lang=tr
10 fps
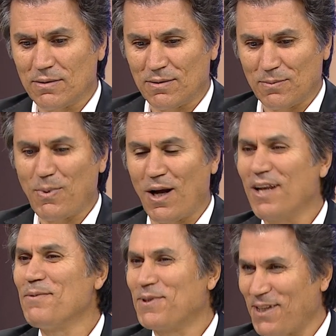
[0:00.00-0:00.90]

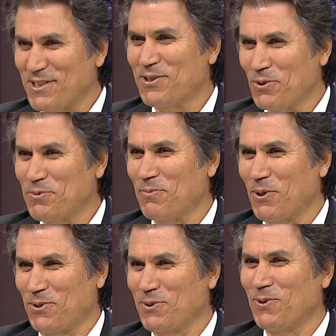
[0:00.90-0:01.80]
pahalı bir taştı.
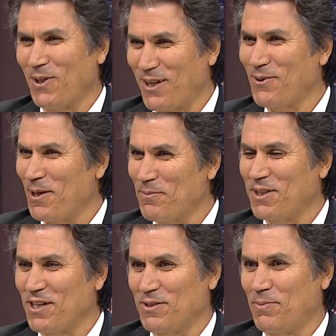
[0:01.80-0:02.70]
3500 dolar olan bir
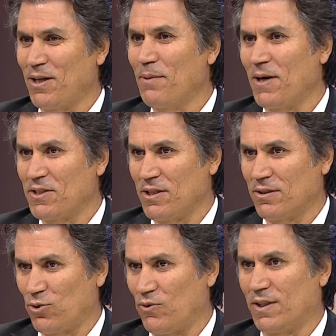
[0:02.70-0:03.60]
taşı paramparça
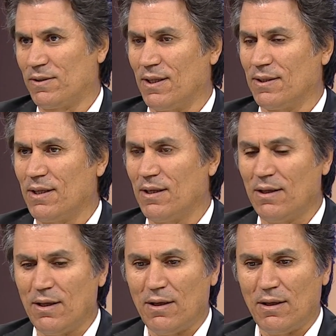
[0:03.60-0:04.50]
ettik üniversitelerde,
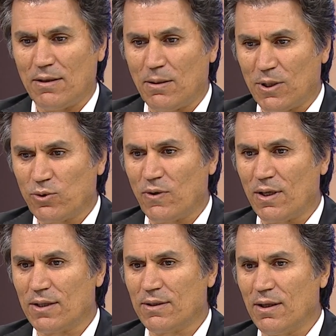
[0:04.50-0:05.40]

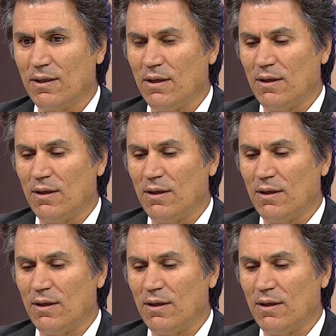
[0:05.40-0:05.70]
laboratuvarlarda.